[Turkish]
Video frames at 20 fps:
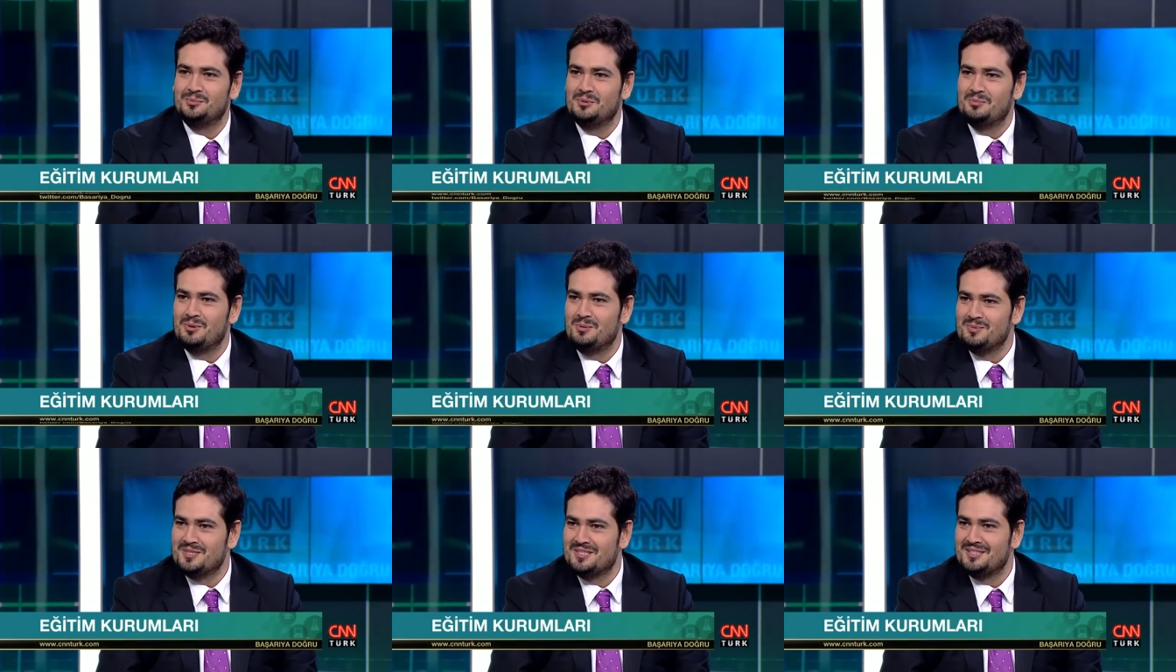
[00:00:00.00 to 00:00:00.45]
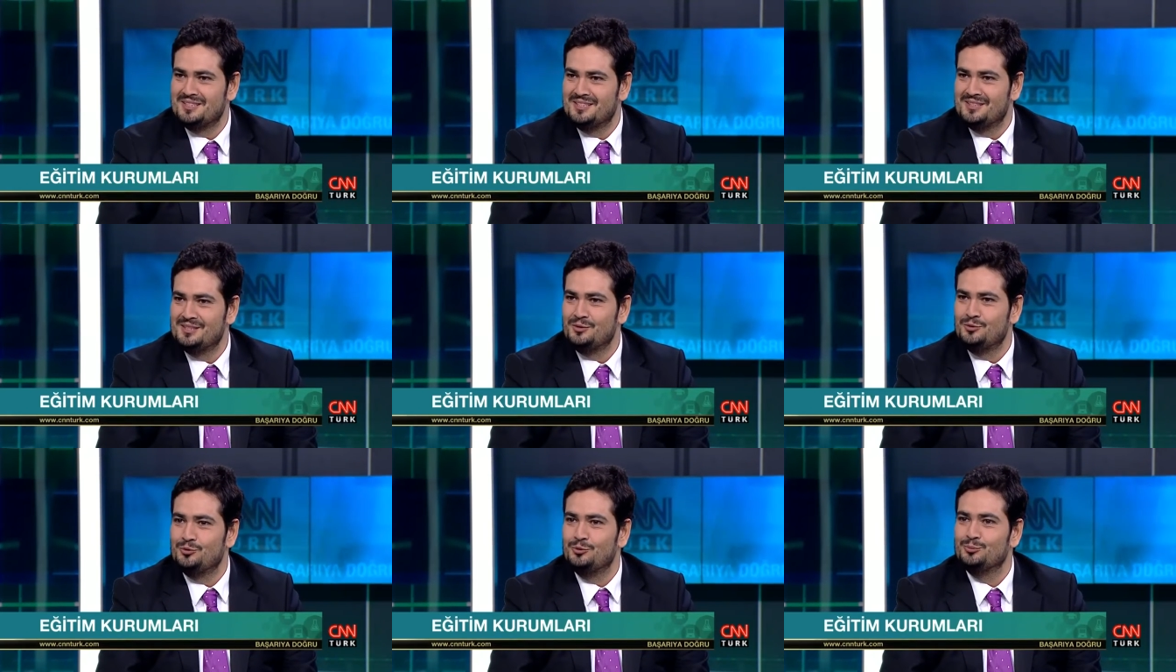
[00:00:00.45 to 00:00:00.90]
babamızın
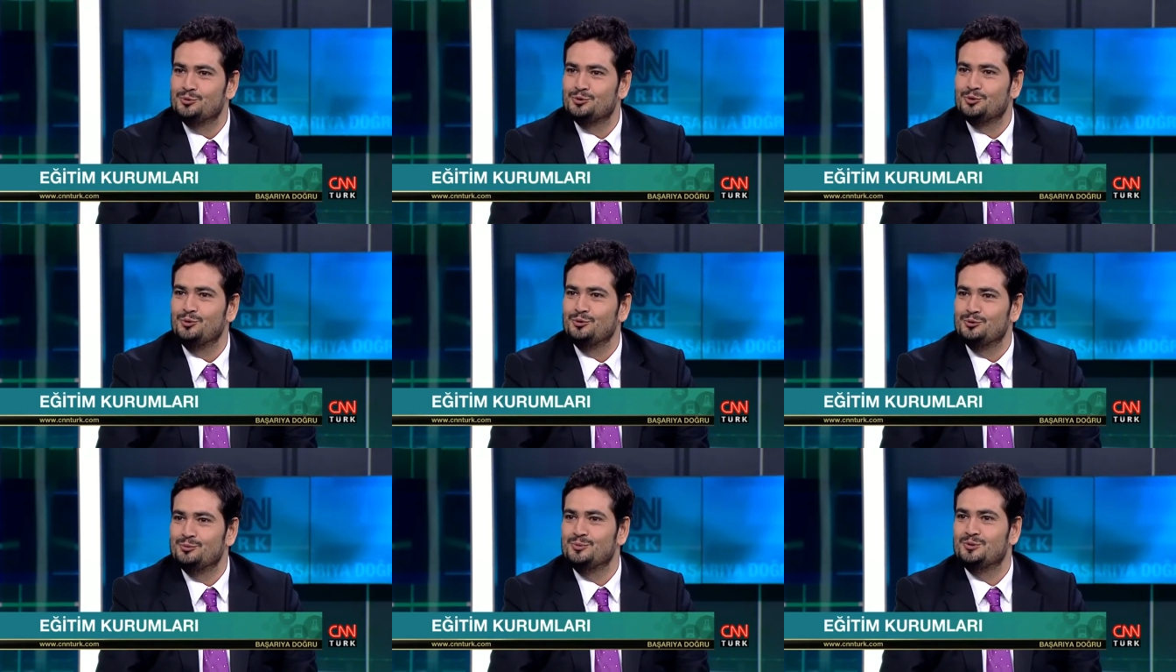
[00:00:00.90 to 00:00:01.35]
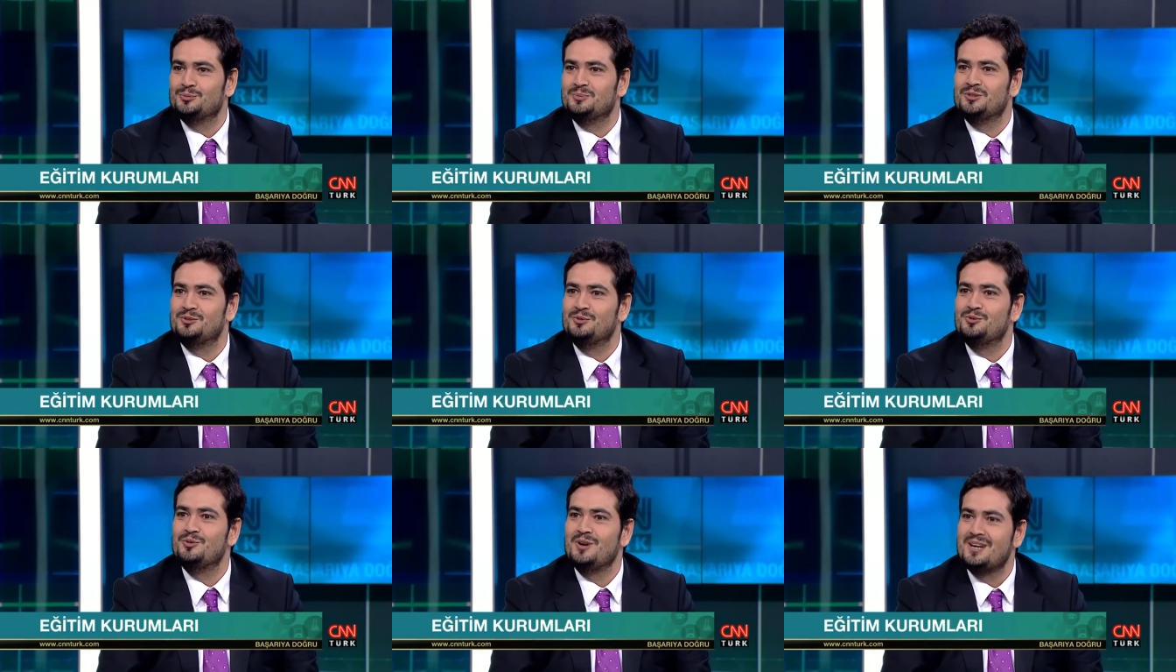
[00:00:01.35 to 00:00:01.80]
adına kurmuş olduğumuz
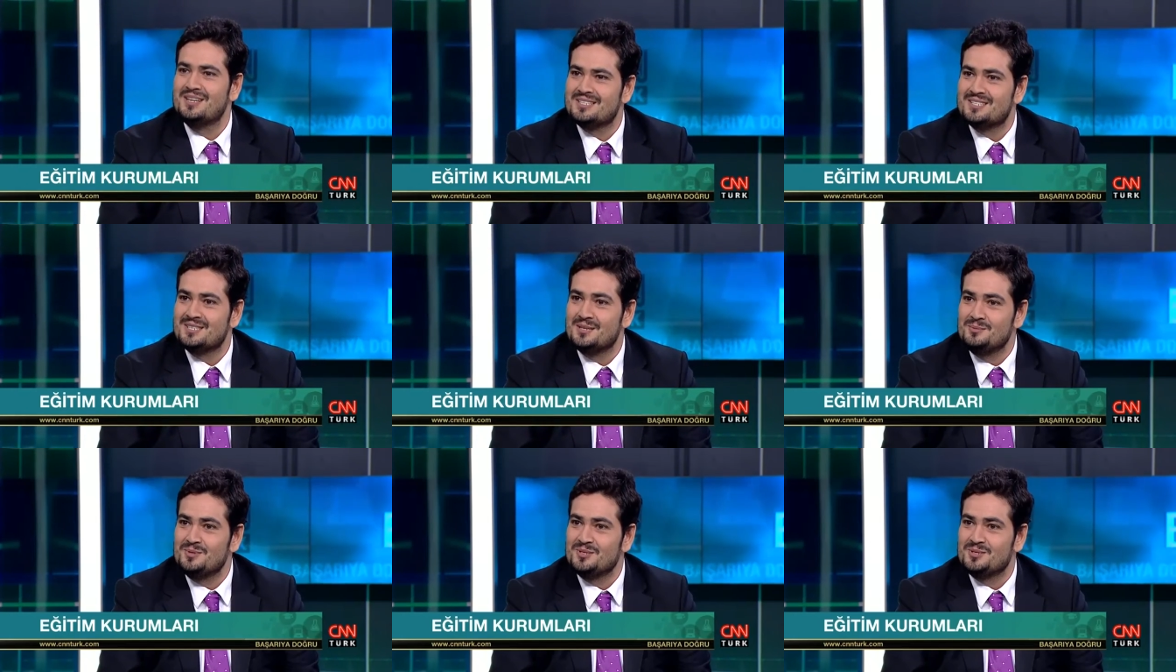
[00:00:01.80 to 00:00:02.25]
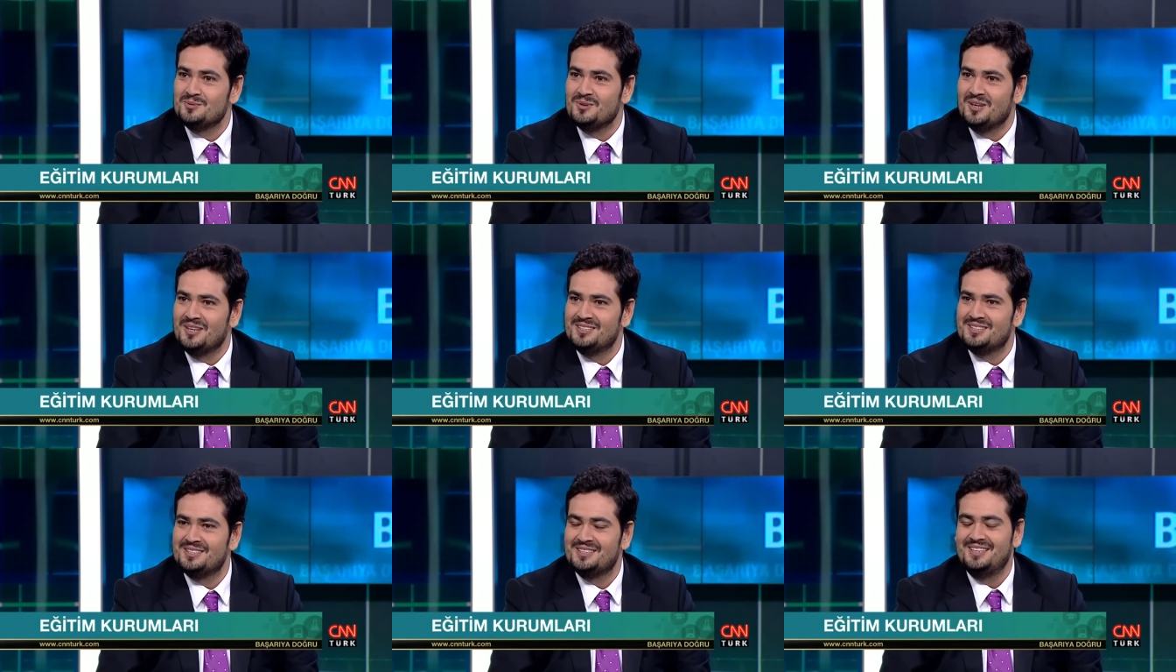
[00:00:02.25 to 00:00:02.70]
bir üniversitemiz evet,
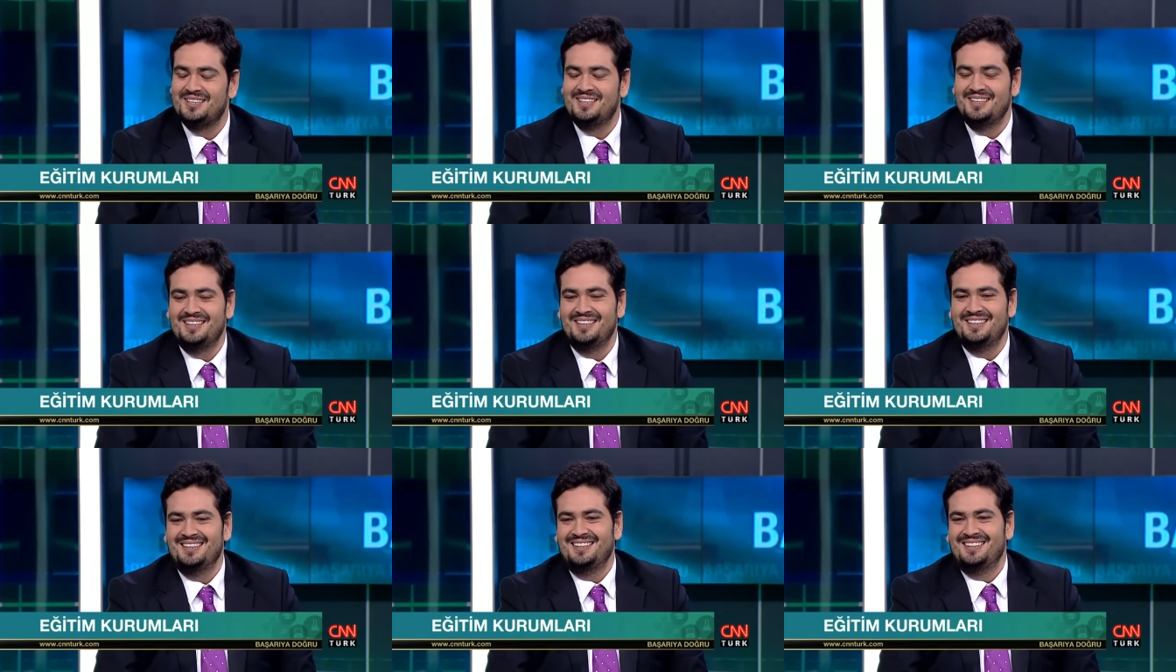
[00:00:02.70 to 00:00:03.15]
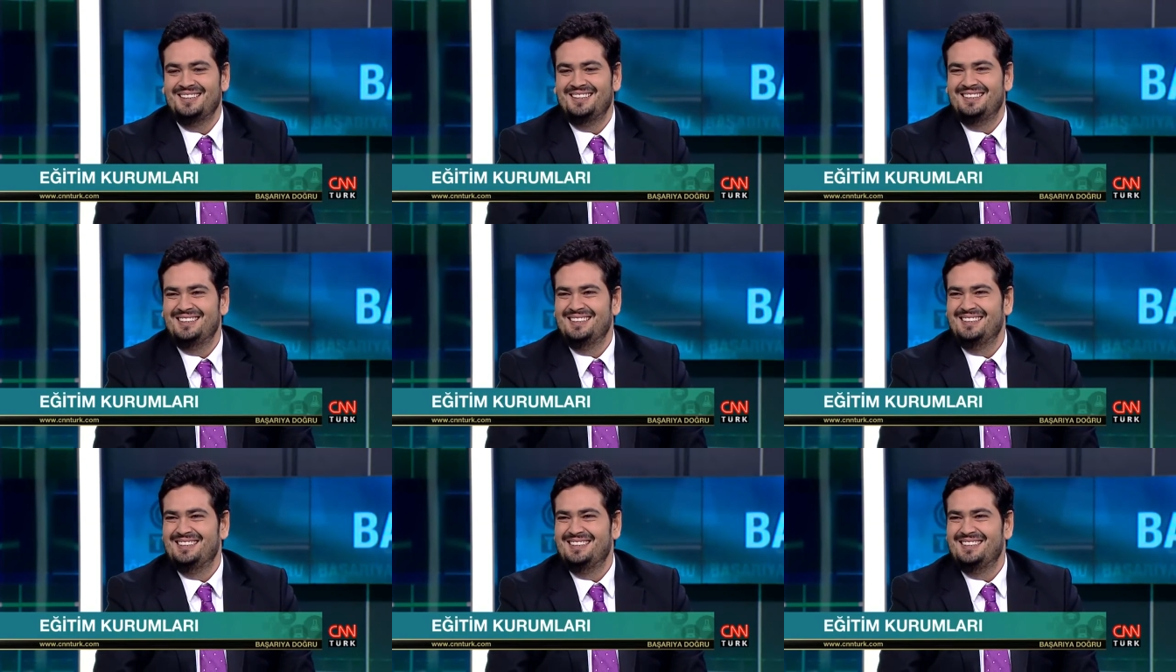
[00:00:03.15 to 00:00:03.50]
var. Değerli babacığınıza